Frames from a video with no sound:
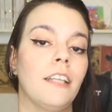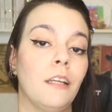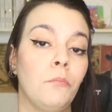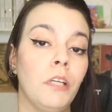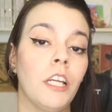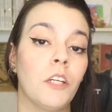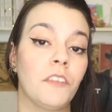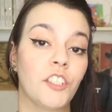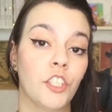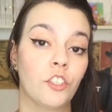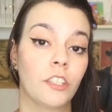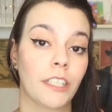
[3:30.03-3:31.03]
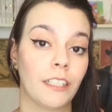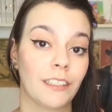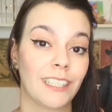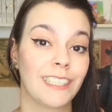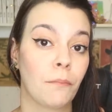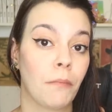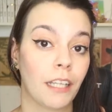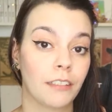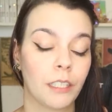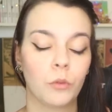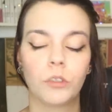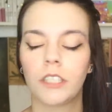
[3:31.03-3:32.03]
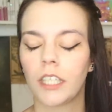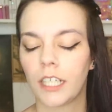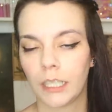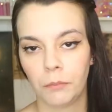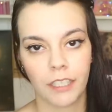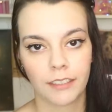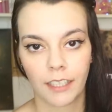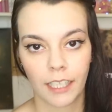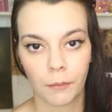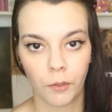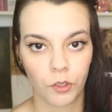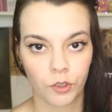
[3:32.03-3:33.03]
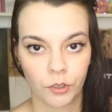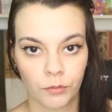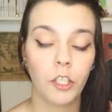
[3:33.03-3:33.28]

nel 1930 si abbatte un terribile terremoto.